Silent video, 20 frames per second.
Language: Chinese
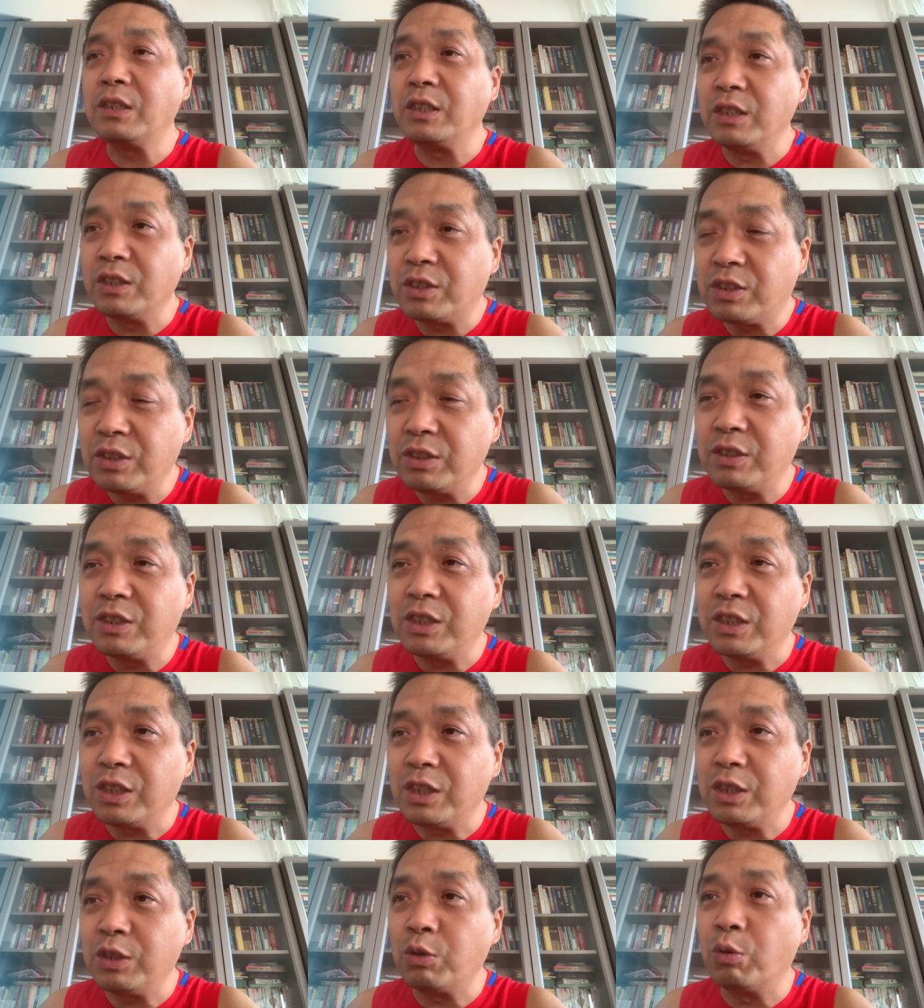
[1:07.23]
以自
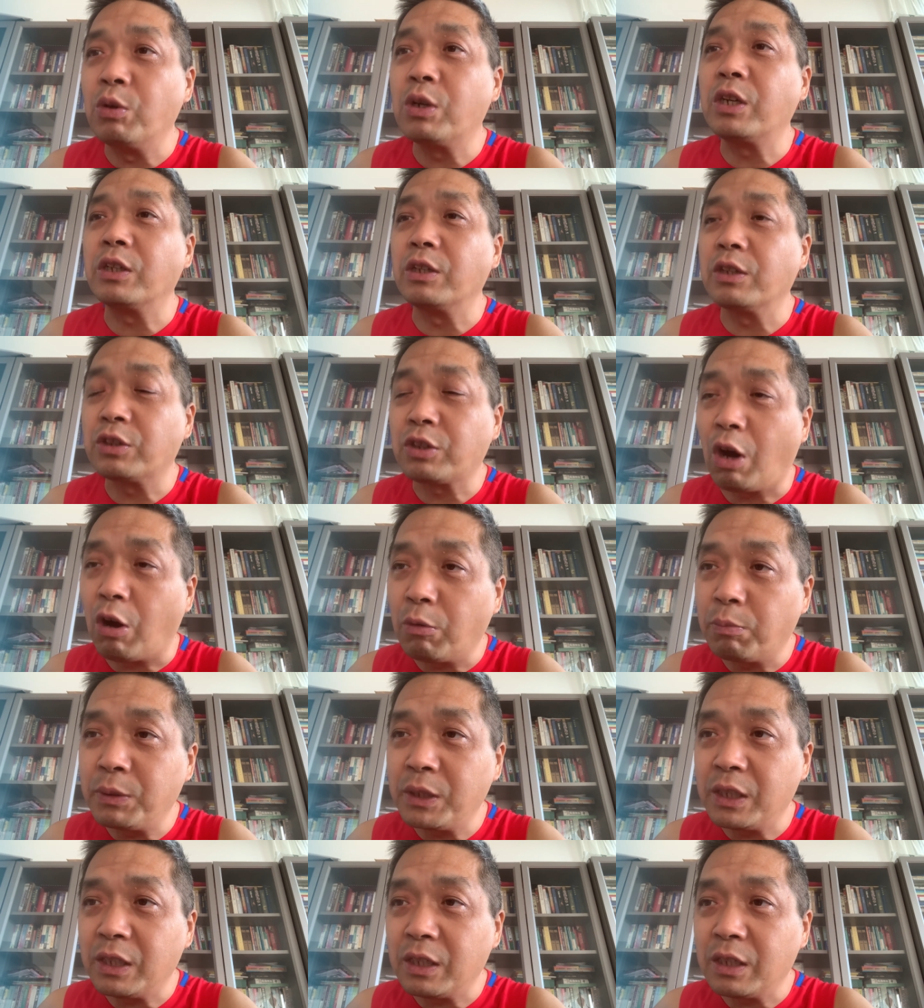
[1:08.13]
己有可能倒
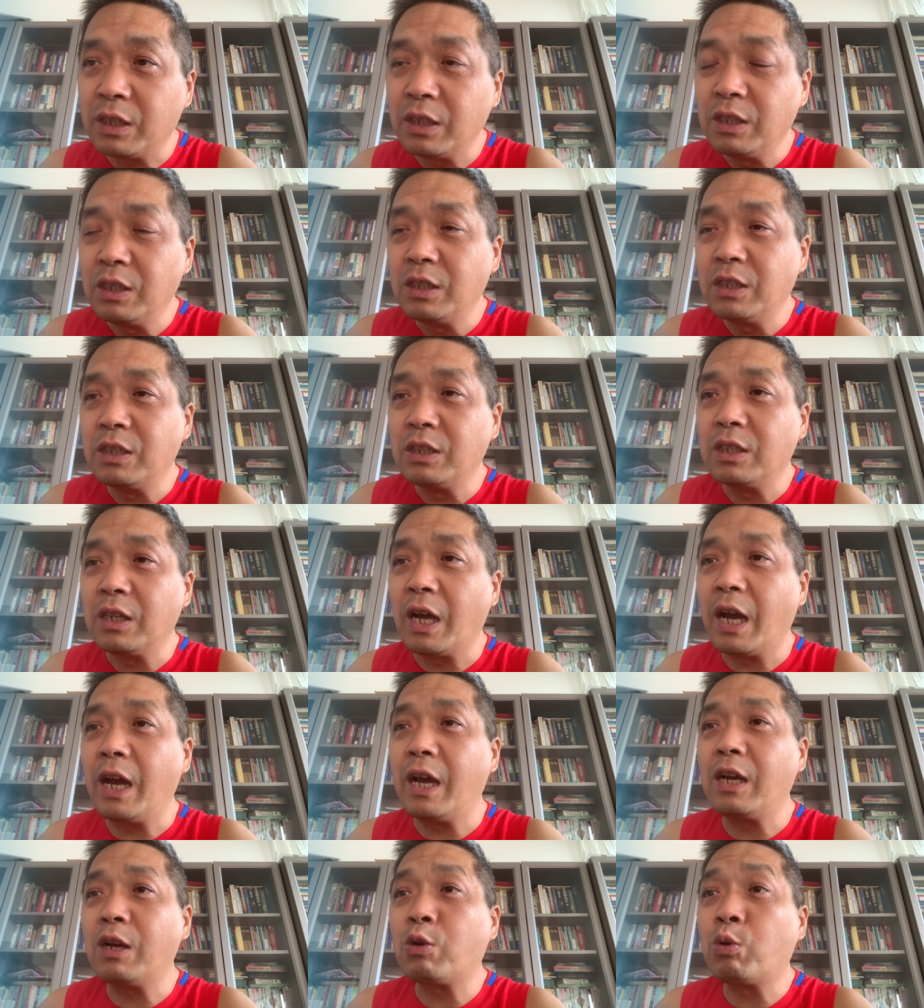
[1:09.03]
闭
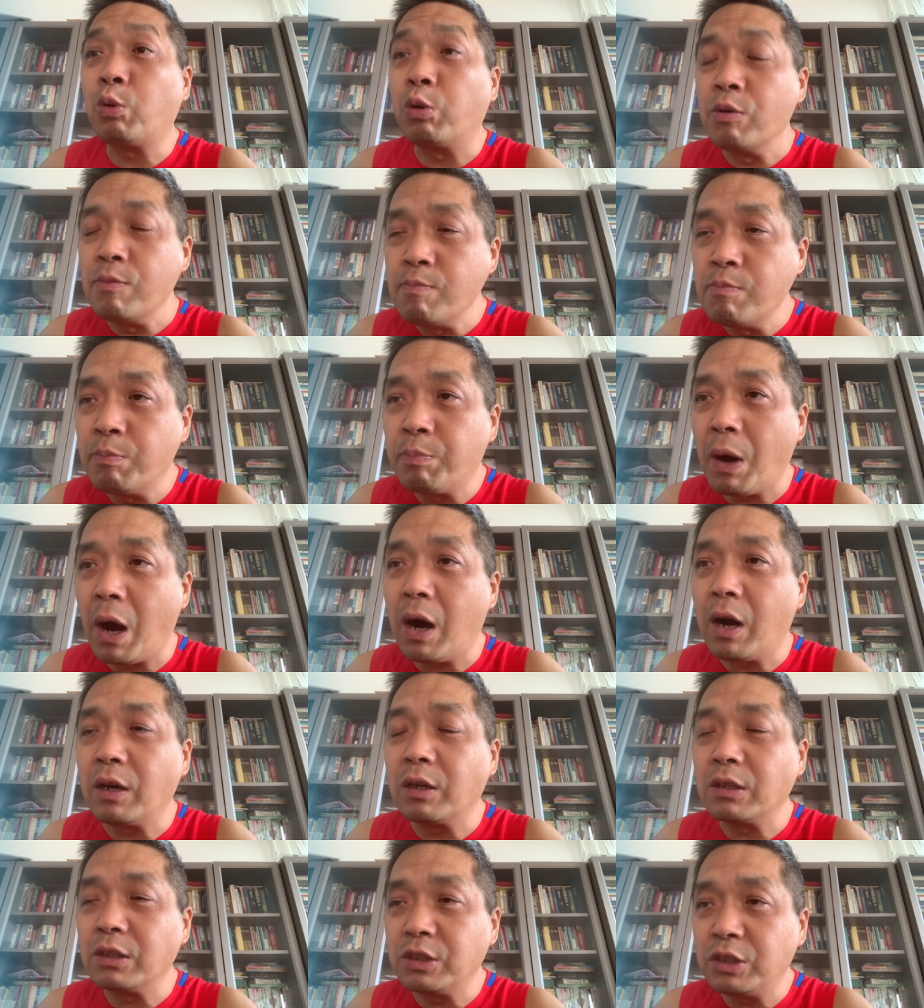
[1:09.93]
来捆
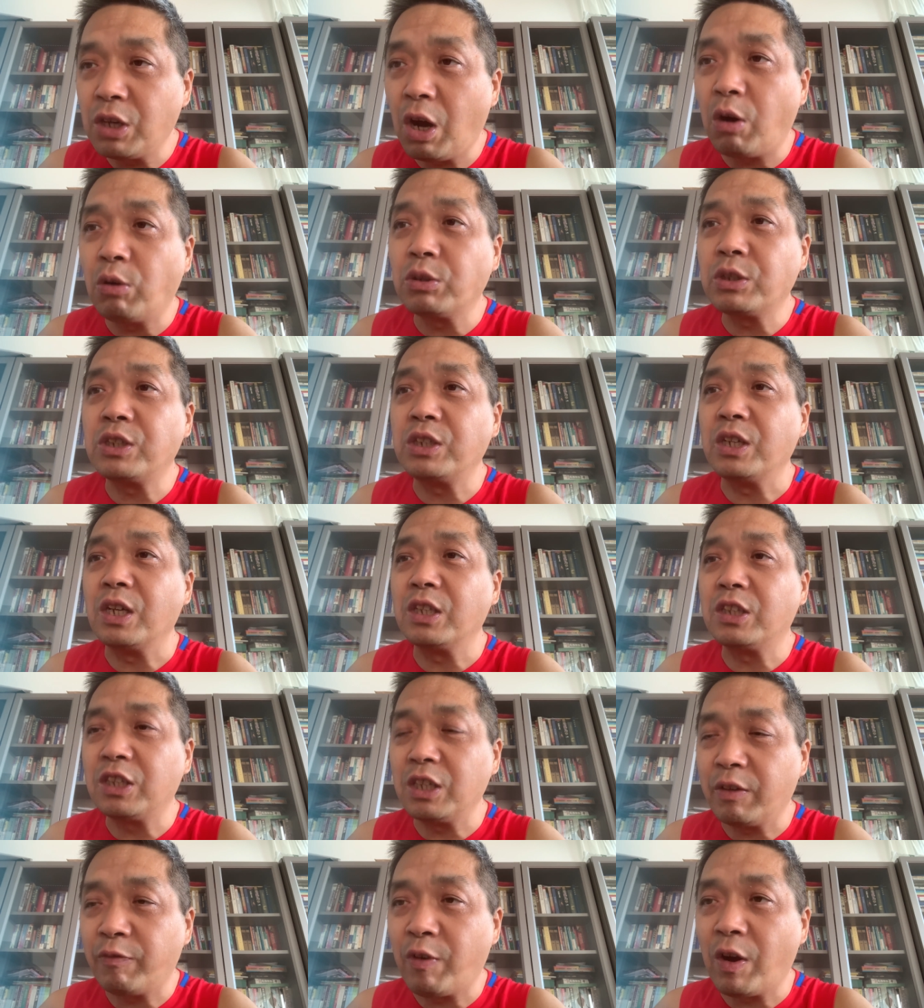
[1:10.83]
绑要挟
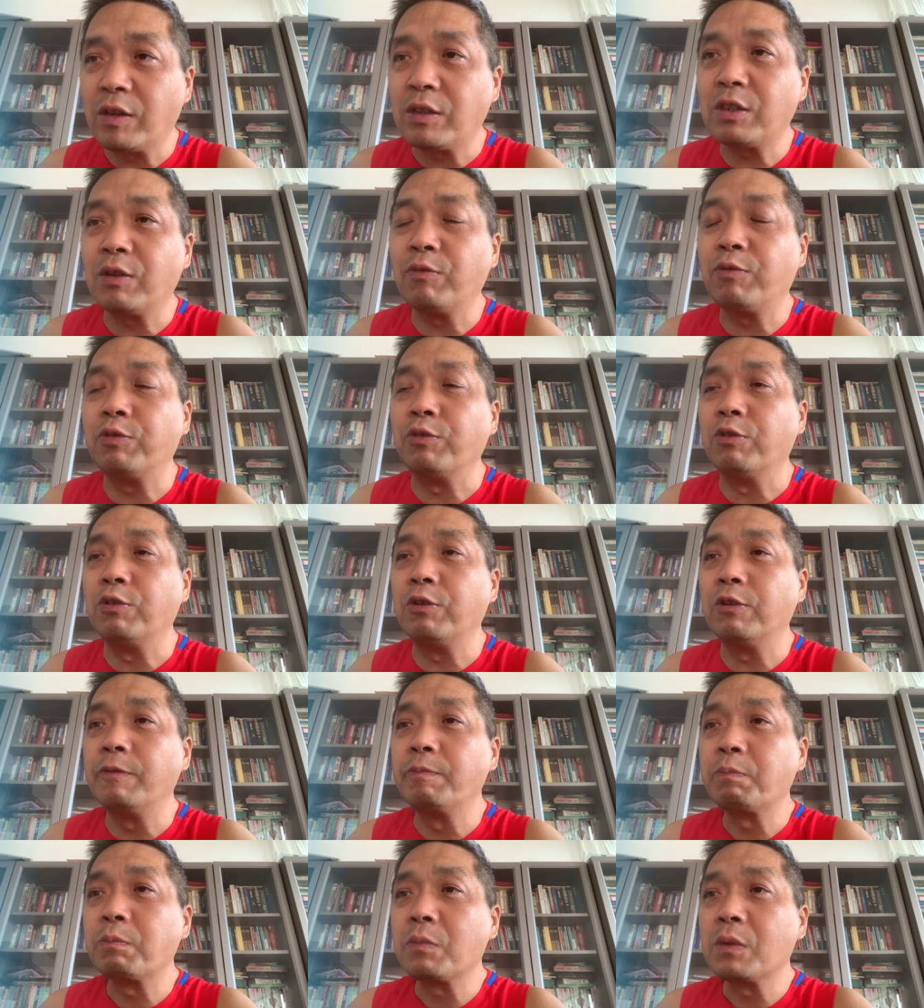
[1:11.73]
地方政
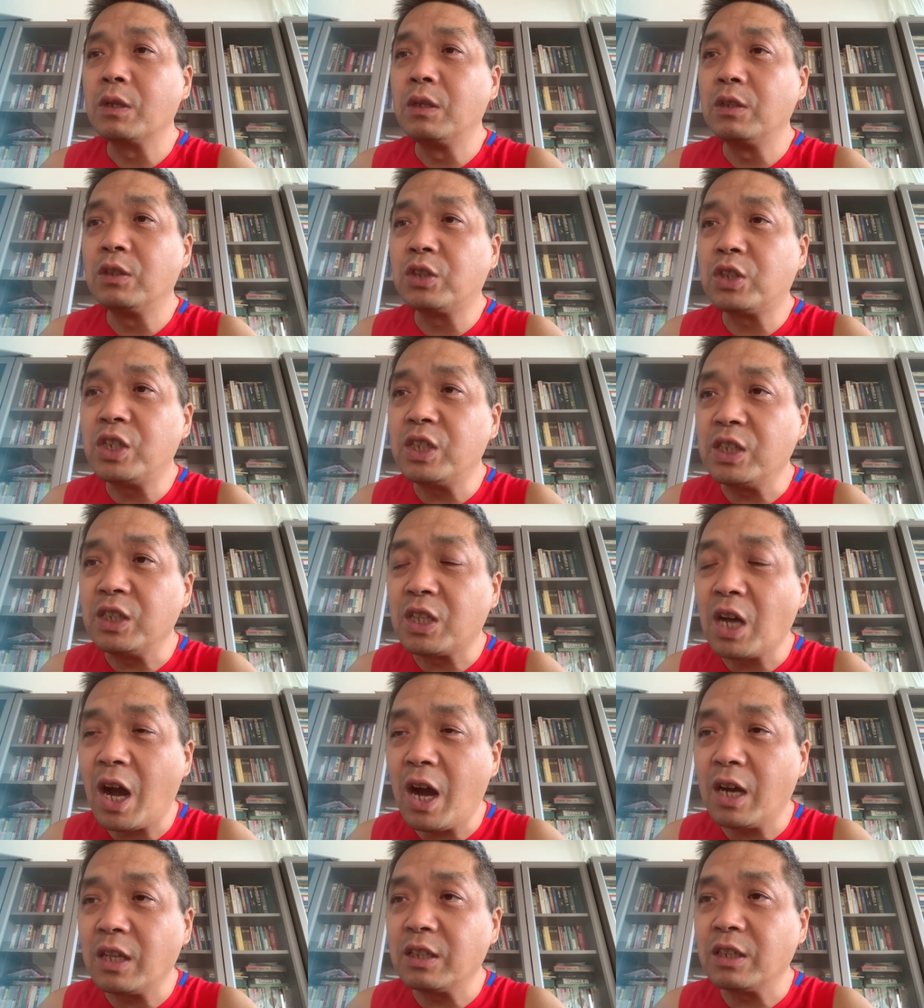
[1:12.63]
府，替
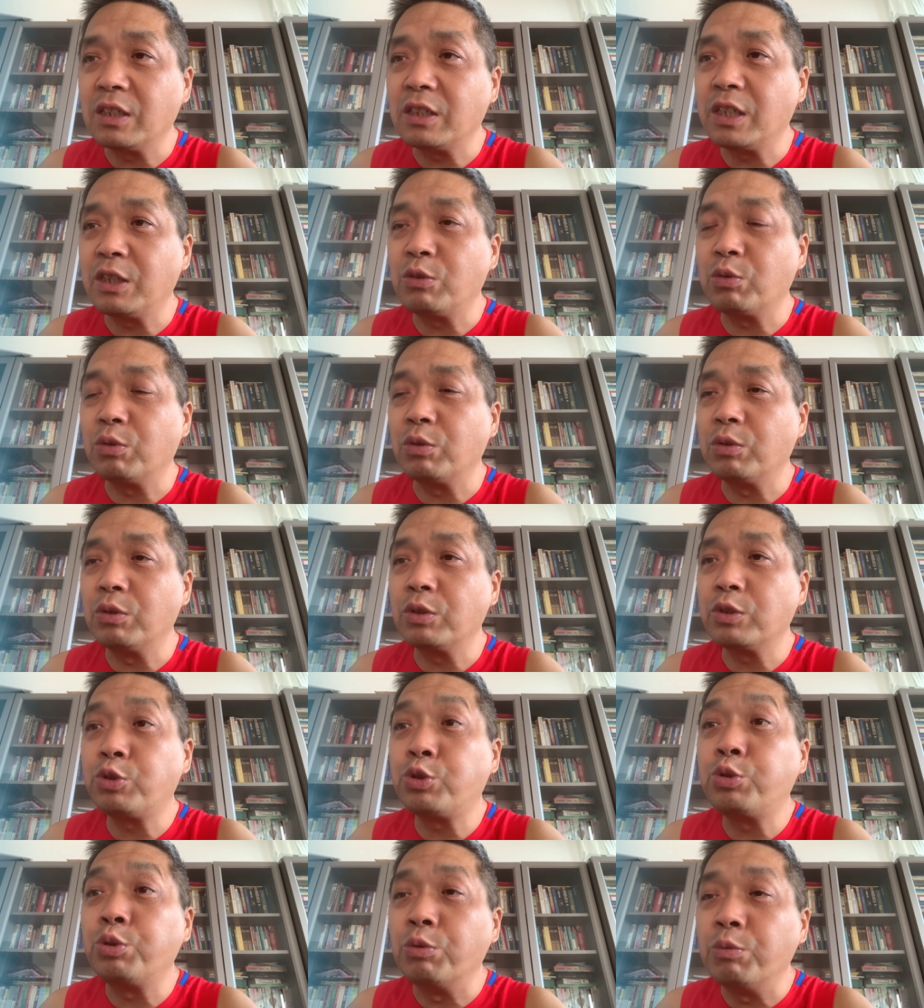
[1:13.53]
他的这
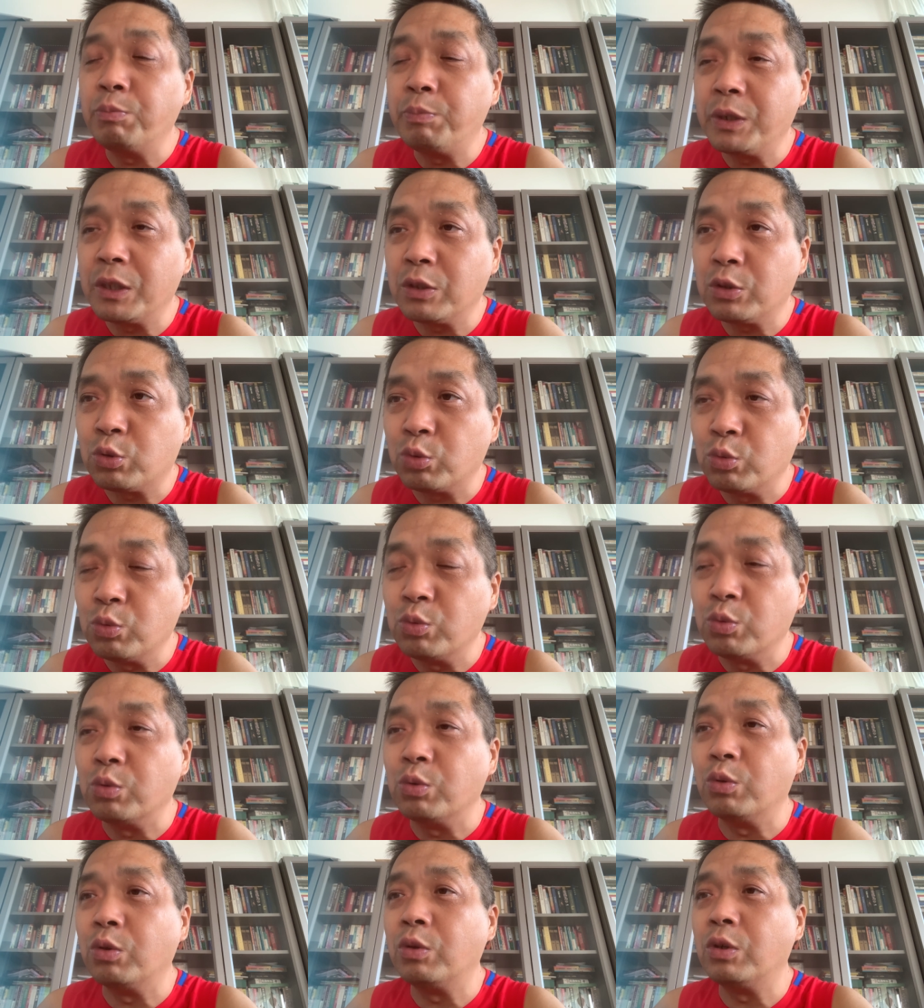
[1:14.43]
种穷兵黩
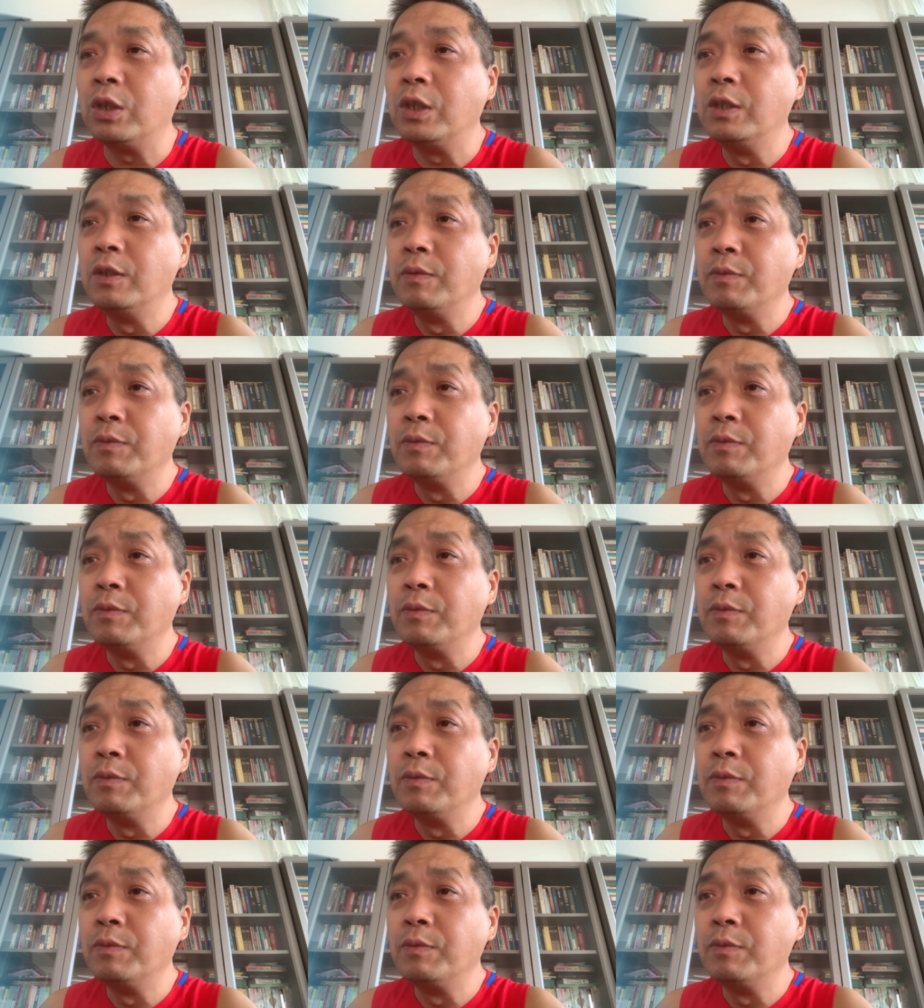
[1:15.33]
武、